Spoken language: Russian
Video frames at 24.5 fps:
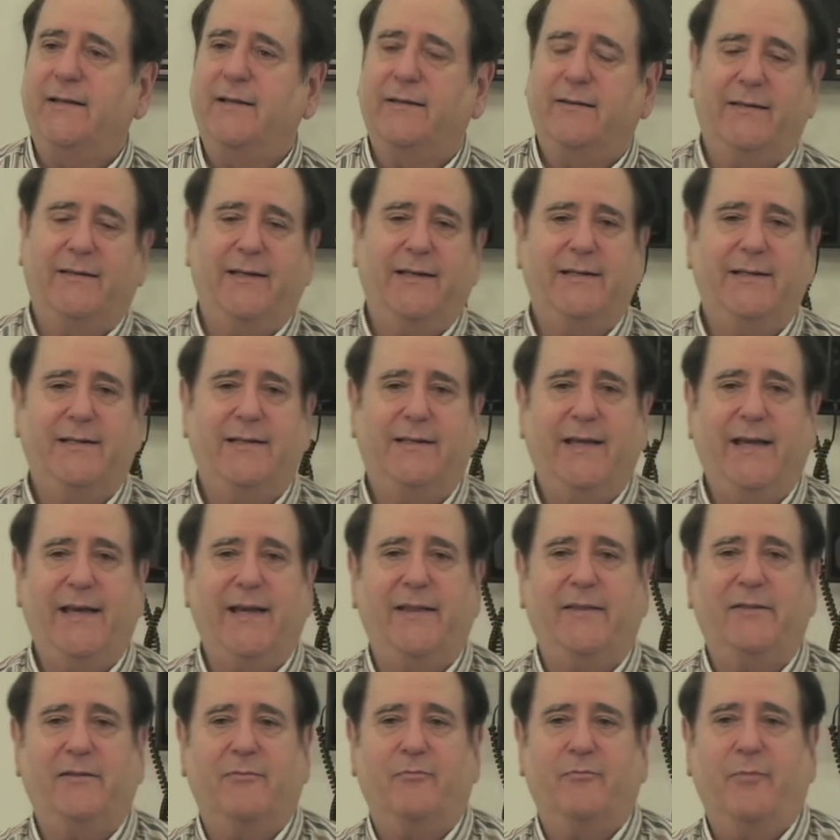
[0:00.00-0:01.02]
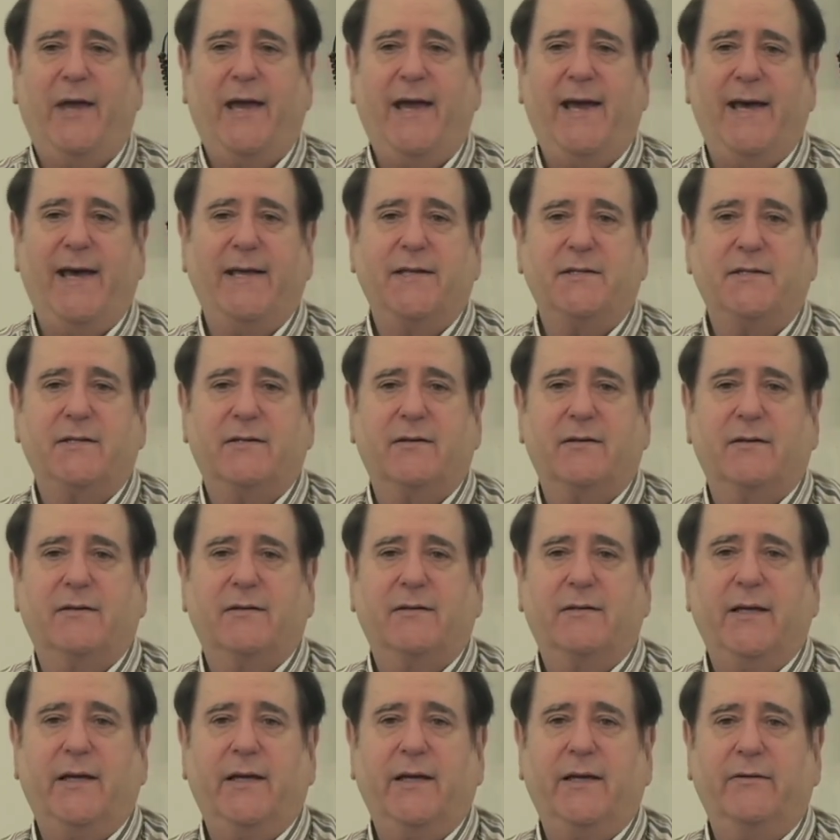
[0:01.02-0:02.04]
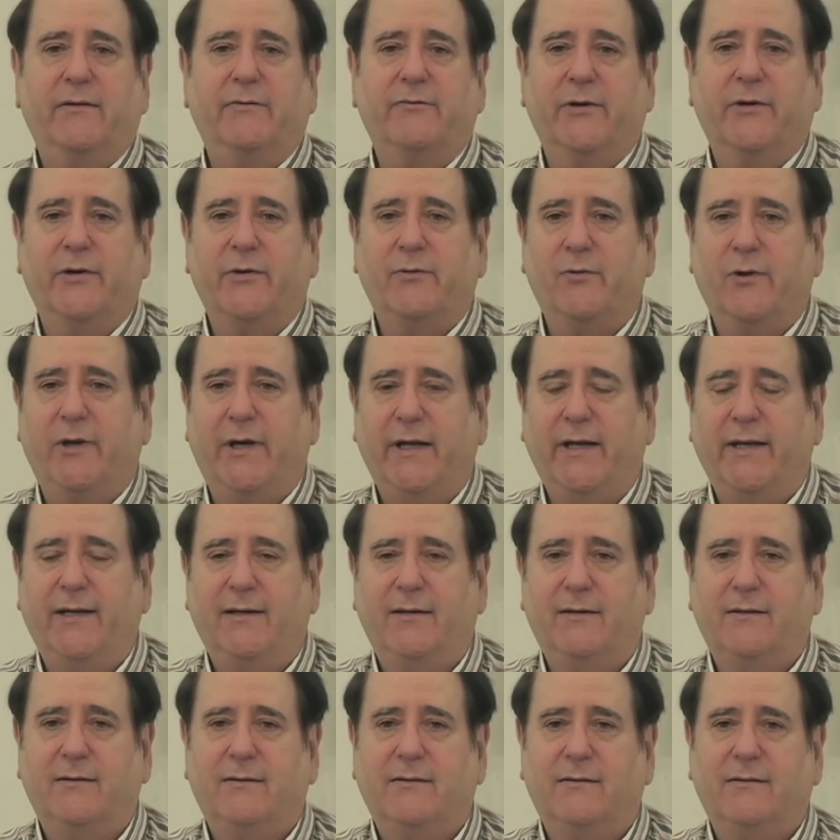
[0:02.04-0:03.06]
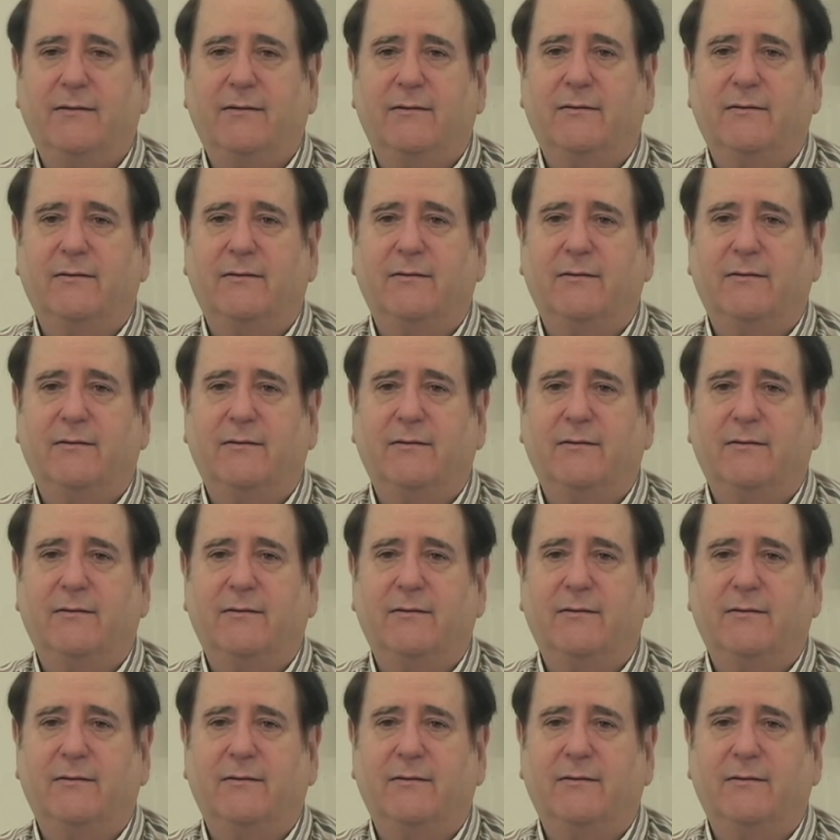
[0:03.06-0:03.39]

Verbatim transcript: что смерть перешла на всех людей.